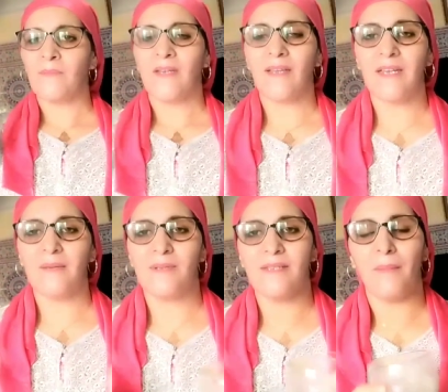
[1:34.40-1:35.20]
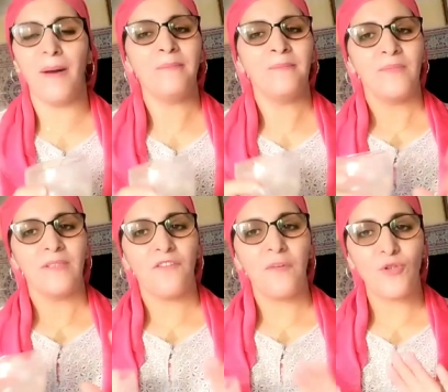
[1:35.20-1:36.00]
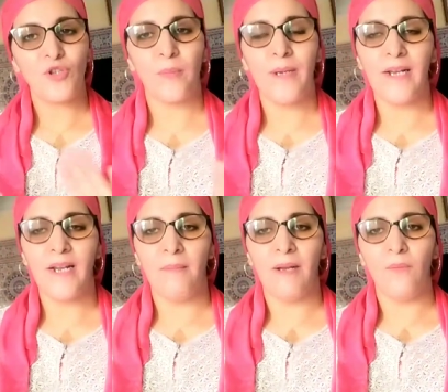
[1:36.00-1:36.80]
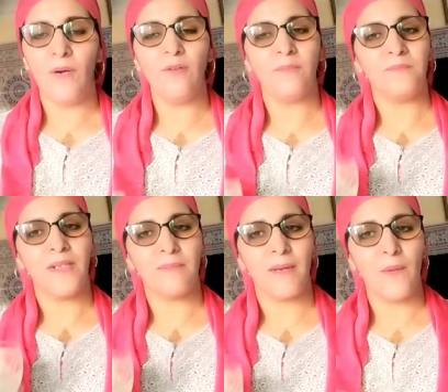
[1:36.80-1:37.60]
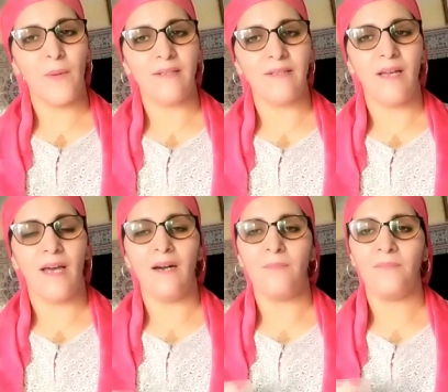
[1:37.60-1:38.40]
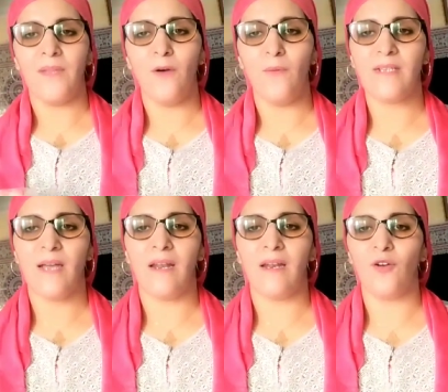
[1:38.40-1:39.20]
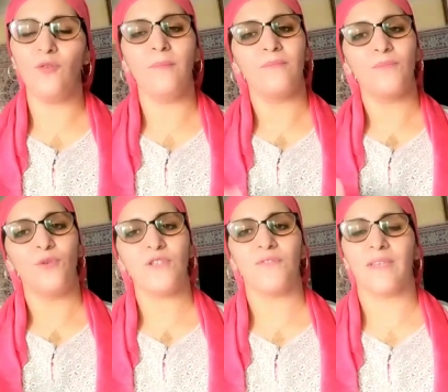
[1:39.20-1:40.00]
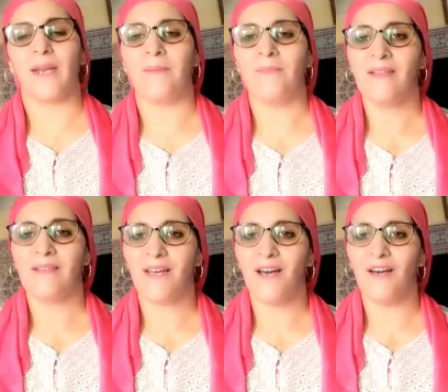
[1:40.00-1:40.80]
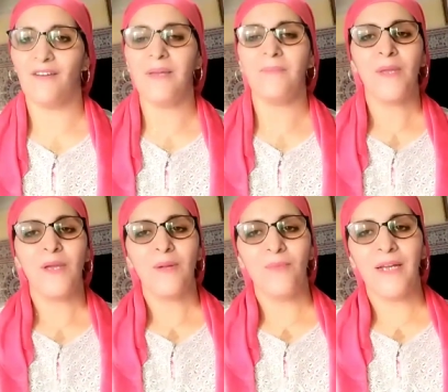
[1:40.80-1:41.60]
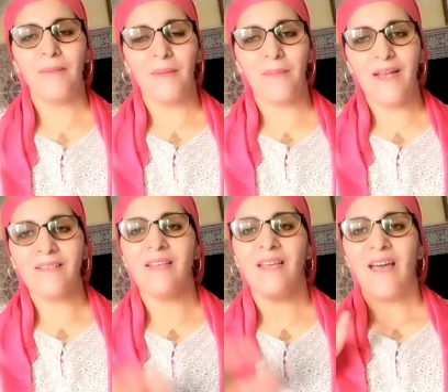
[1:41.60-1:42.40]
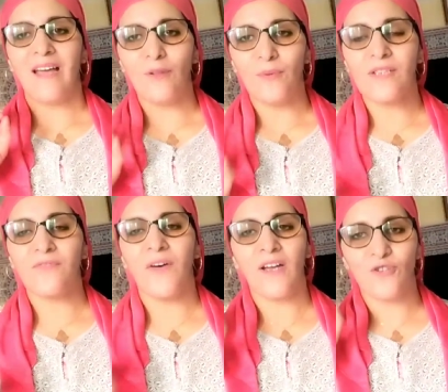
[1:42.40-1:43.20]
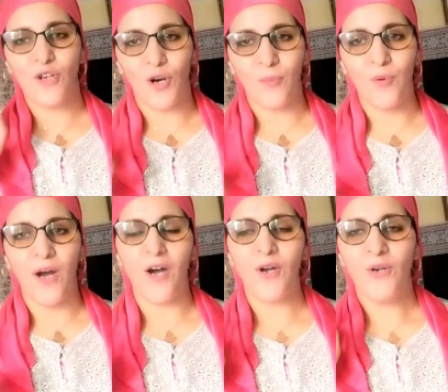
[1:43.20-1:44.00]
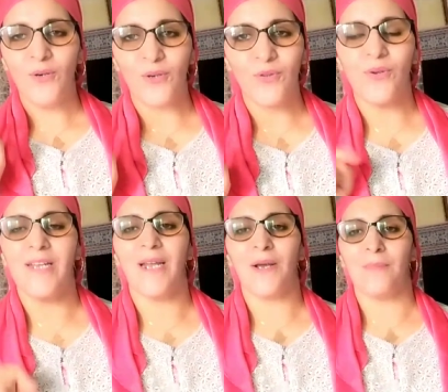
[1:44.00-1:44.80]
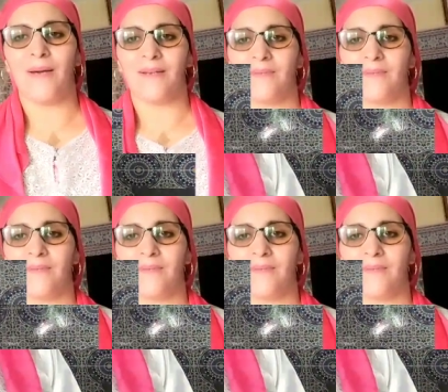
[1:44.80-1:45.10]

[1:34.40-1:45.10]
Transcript: دغيا بالزربه صافي ما تشربي عليه لا ما لا والو غتبقاي واحد الساعه اولا ساعه الا ربع وتفطري صافي المهم البنات هاد الوصفه جربوها وردوا عليا الخبر